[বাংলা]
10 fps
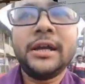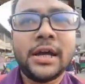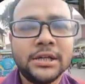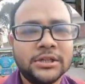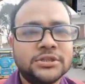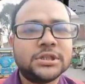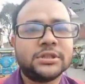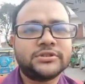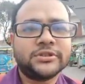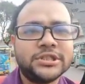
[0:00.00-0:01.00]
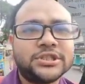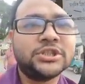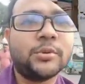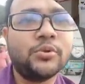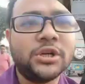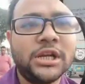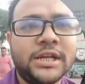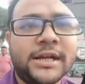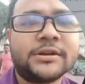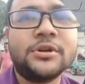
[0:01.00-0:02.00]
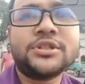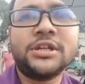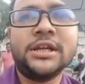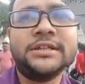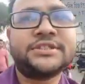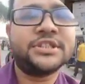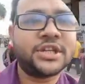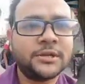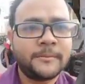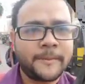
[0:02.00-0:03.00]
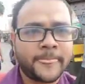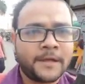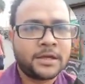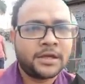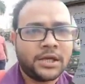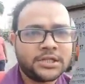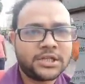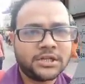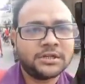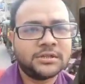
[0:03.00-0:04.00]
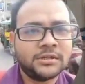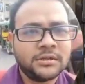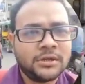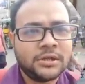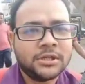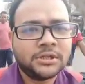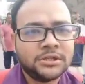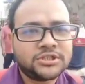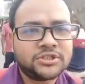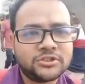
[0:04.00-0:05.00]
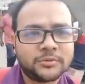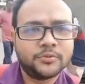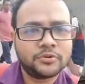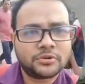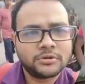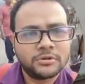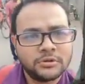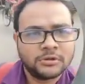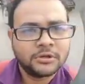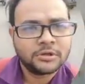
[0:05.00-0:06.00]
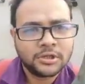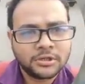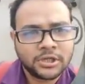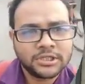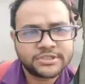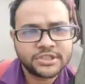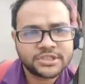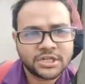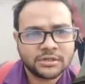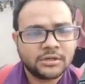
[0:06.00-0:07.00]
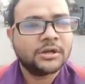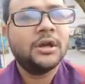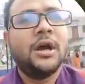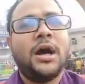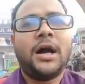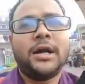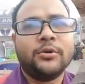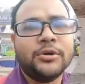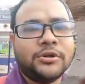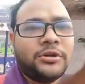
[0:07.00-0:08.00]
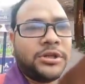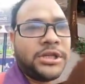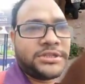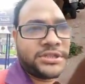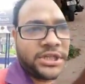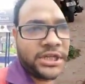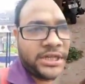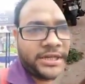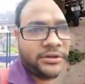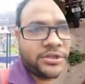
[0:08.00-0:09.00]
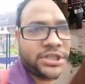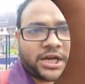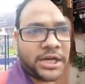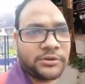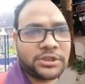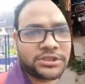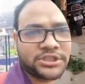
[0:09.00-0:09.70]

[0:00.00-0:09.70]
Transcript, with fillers: আর এখানে দেখতে পাচ্ছ নিশ্চিন্তপুর রেল গেটার রয়েছে রেল স্টেশন এই যে নিশ্চিন্তপুর রেল স্টেশন আর ওই হলো রেল রেল গেট রয়েছে আর ওদিকে